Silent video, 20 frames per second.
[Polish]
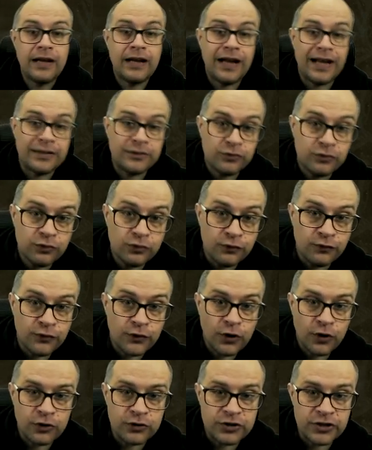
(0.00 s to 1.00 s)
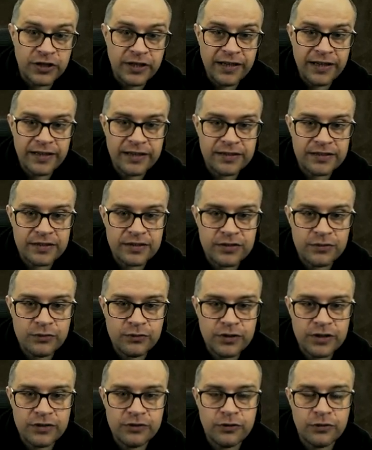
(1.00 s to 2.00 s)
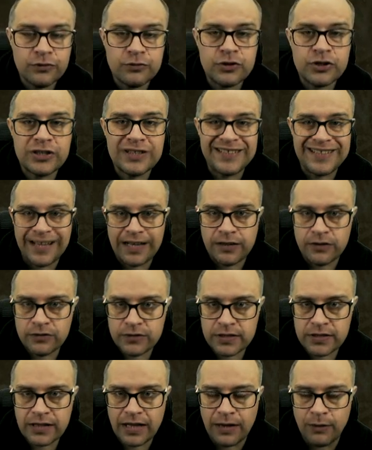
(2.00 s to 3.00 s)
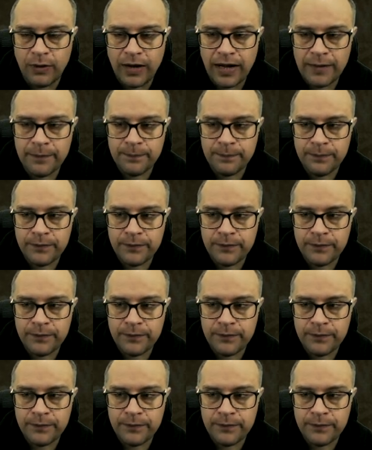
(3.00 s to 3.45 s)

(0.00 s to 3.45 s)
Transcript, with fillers: a tu w kodzie egzystuje to już jako stała.